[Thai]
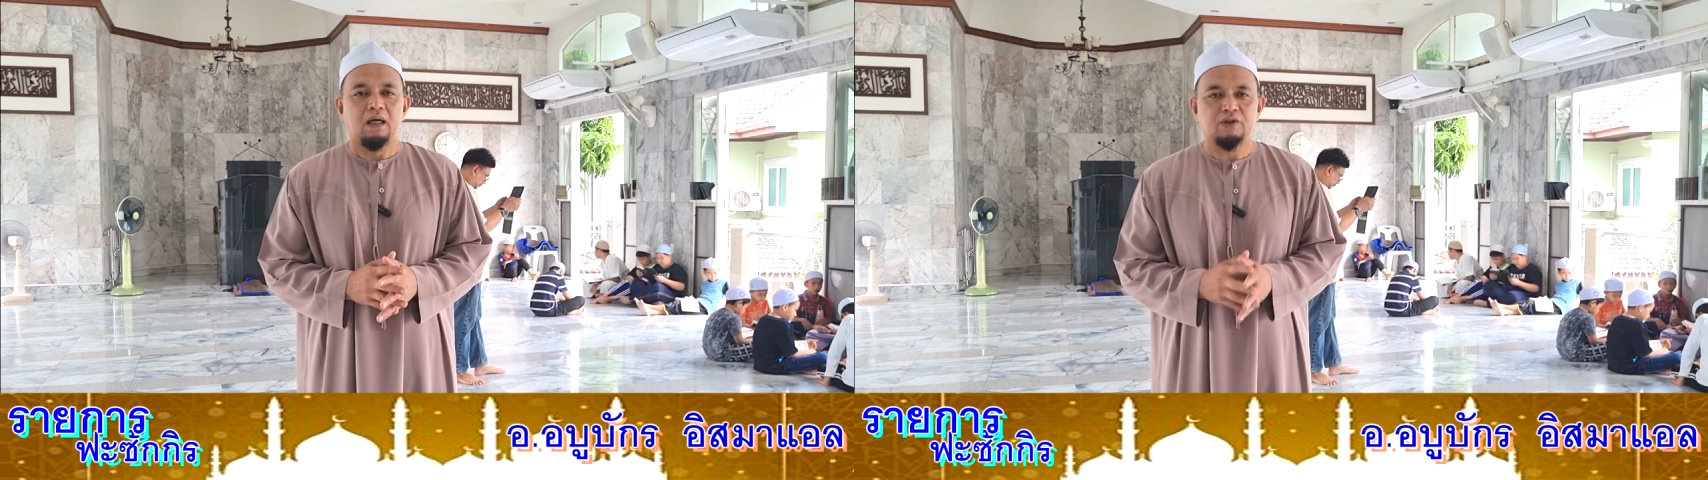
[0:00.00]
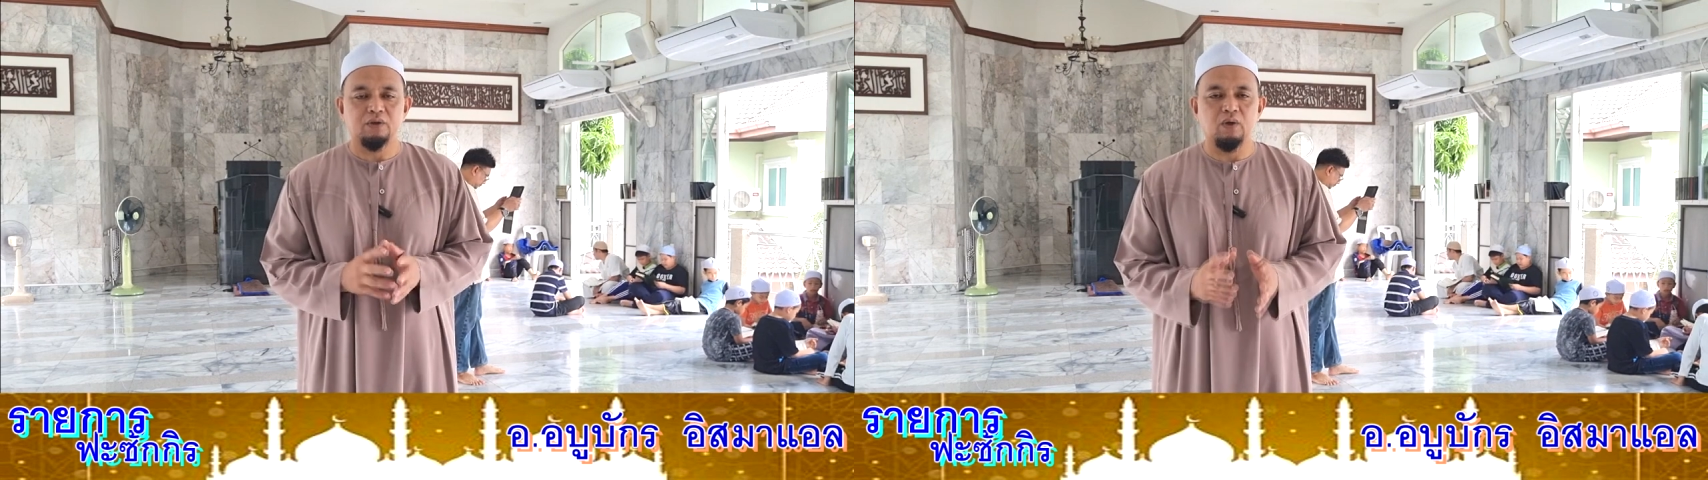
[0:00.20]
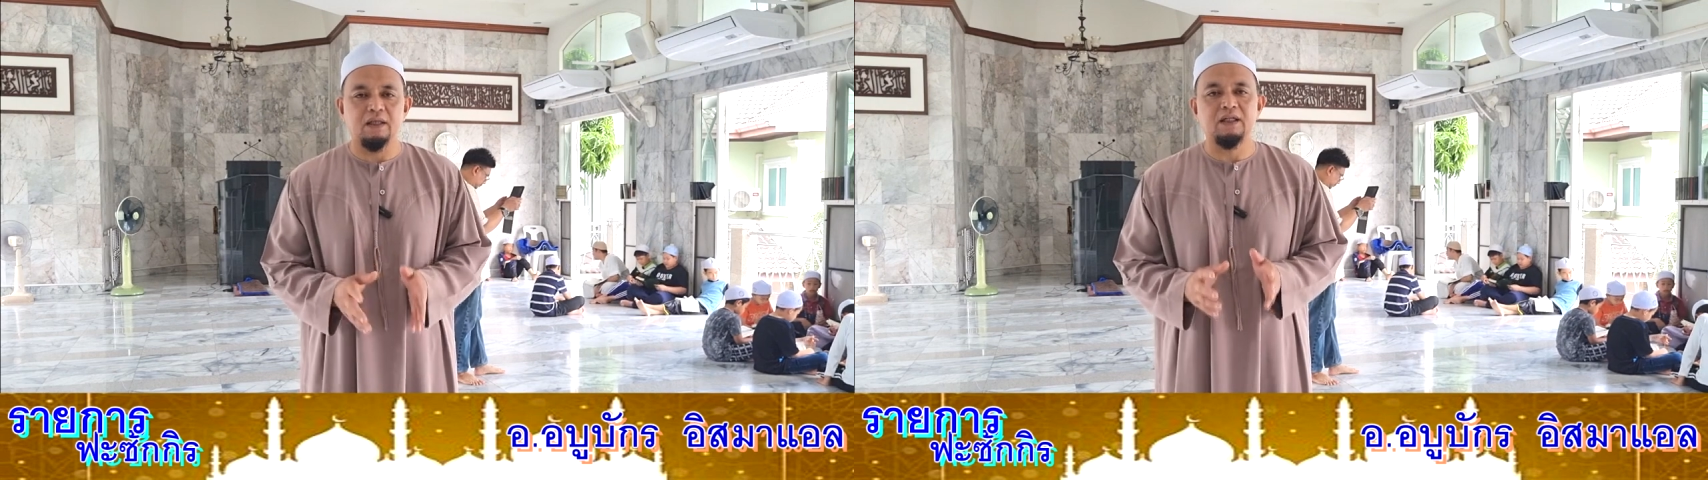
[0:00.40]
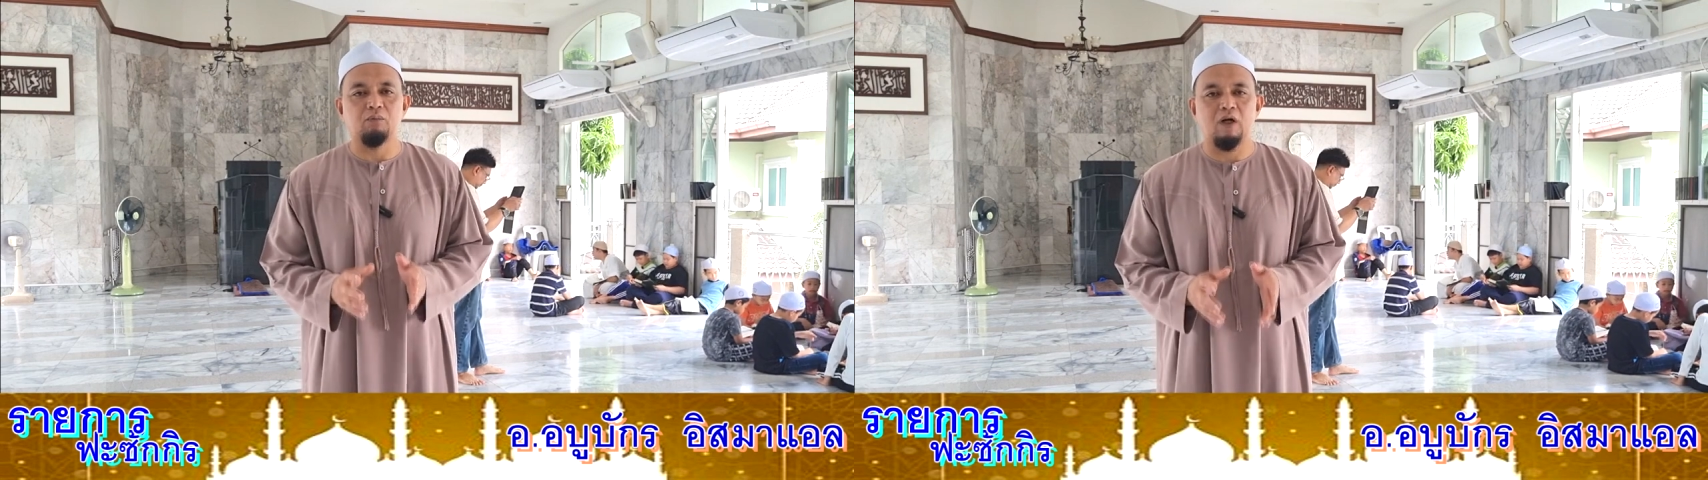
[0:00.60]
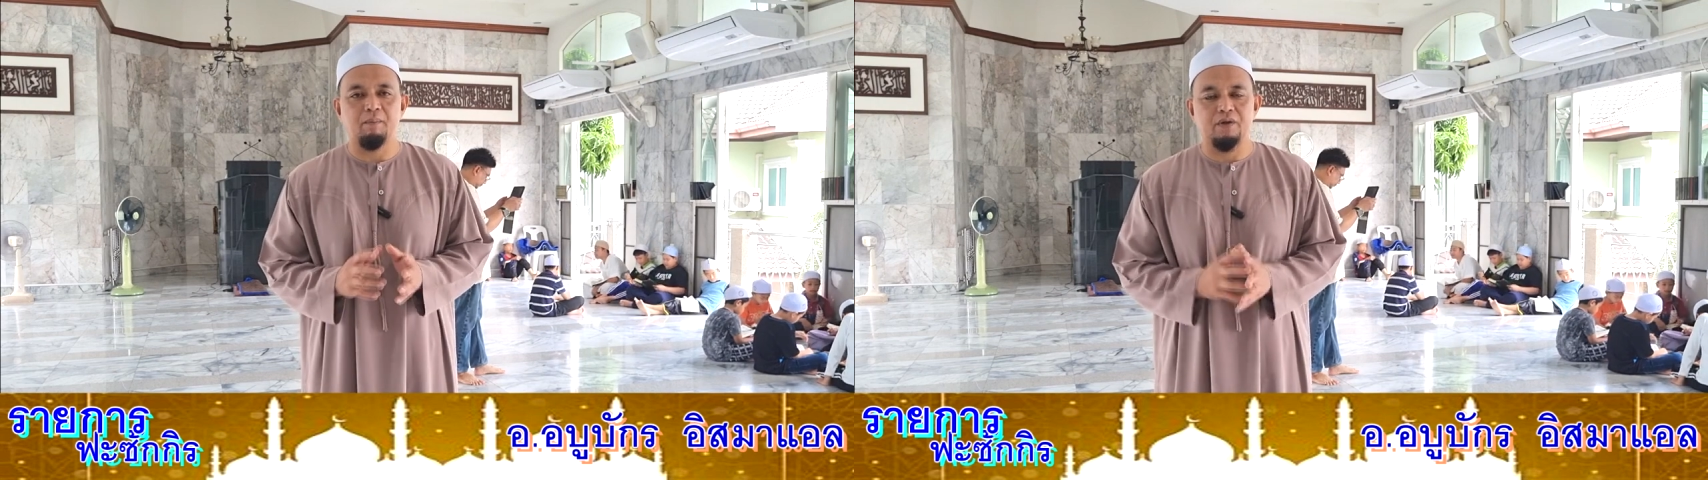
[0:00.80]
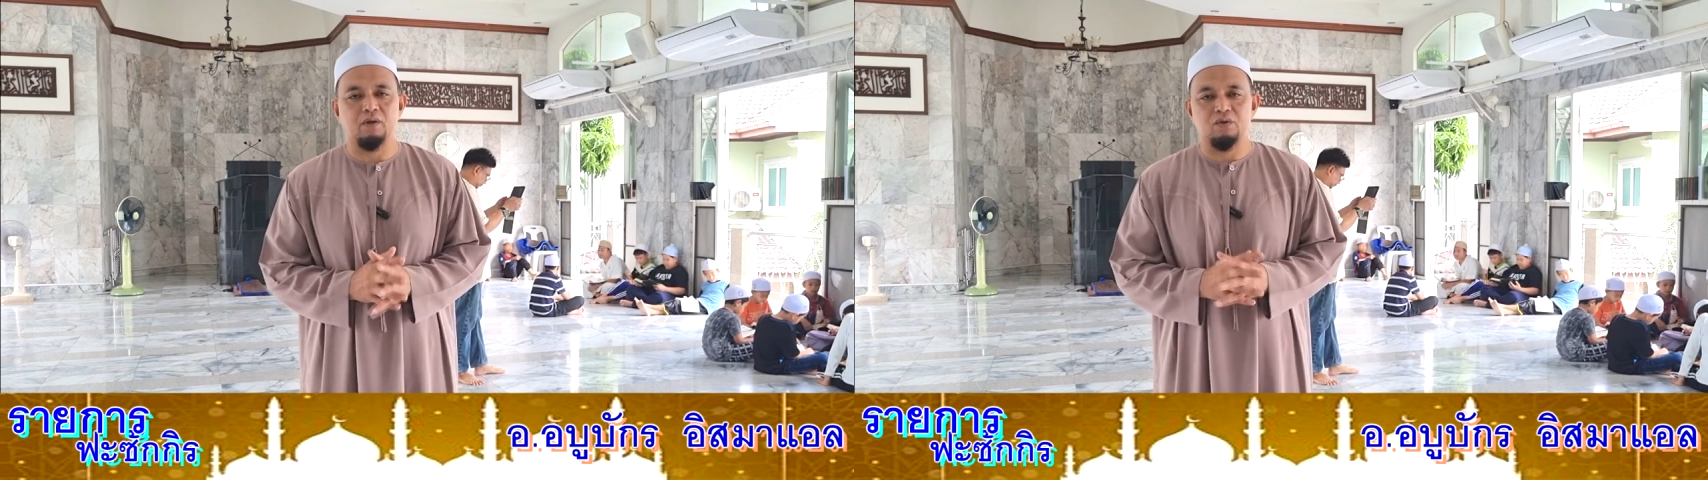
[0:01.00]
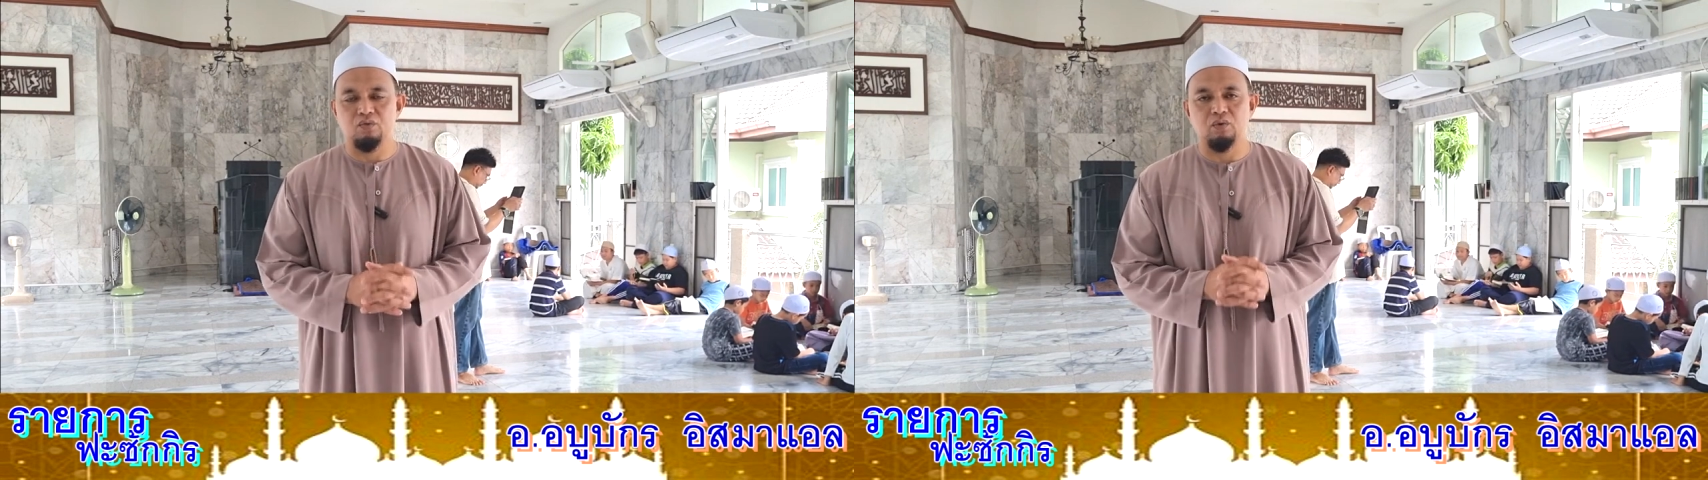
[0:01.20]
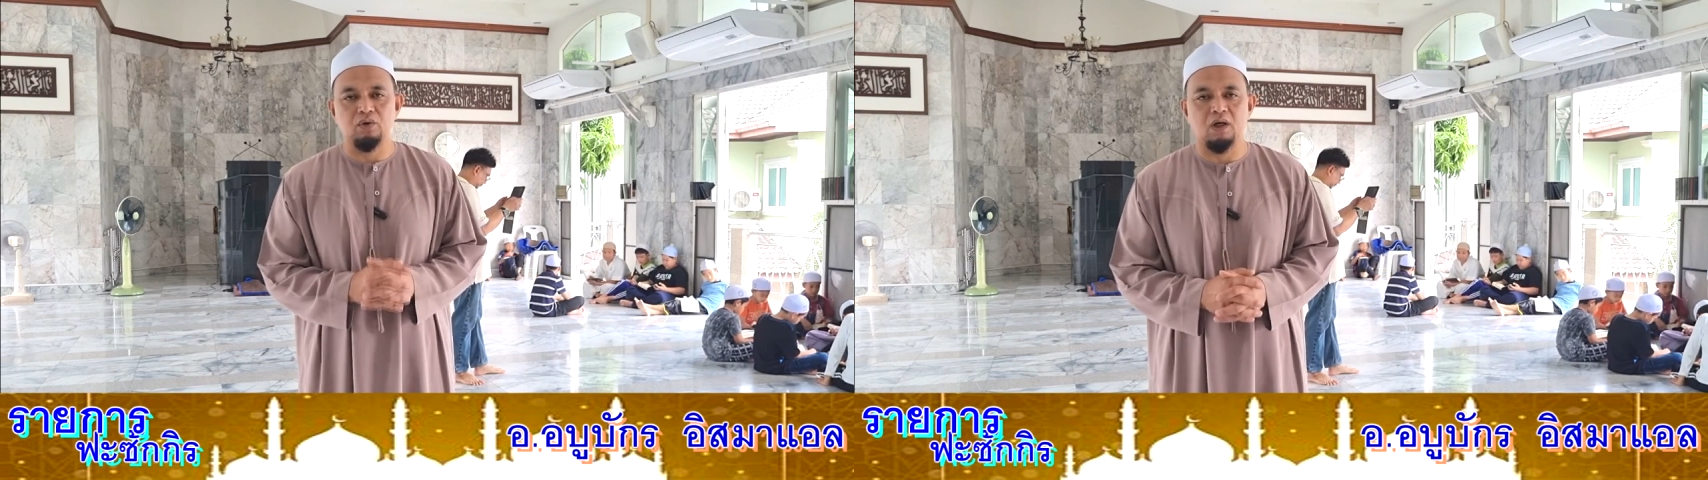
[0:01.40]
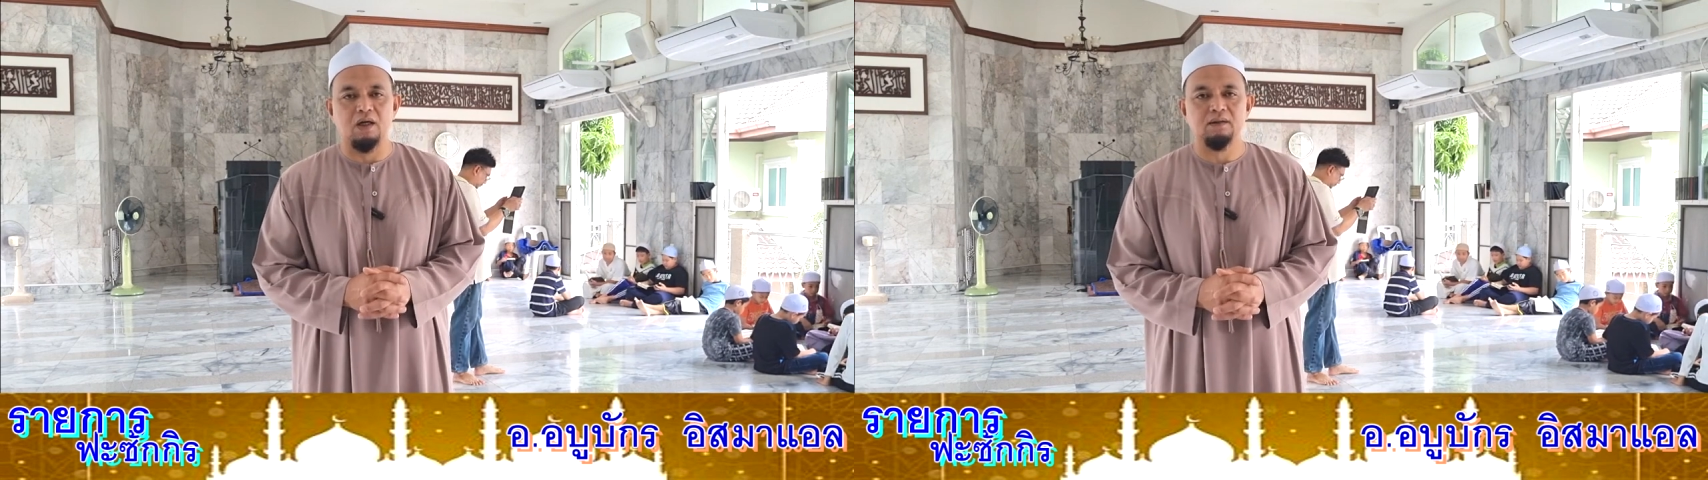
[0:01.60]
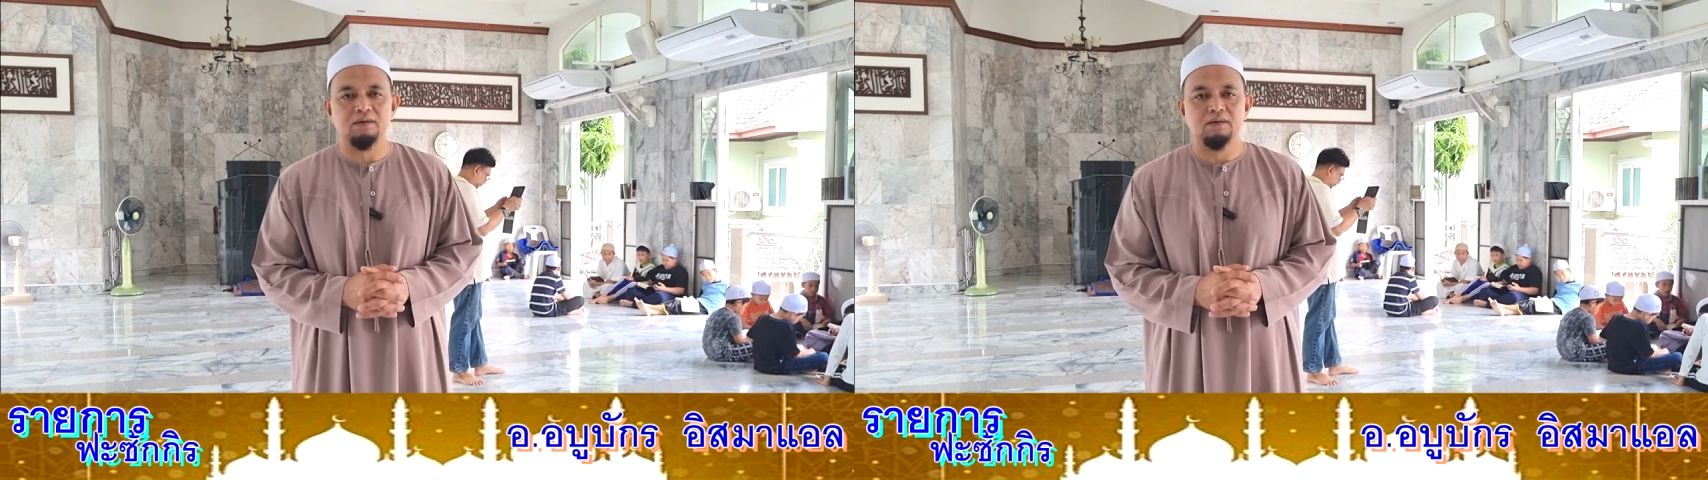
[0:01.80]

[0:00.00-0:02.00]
อัชดุอันนะมุฮัมมัดอัลรอสุลลอฮ์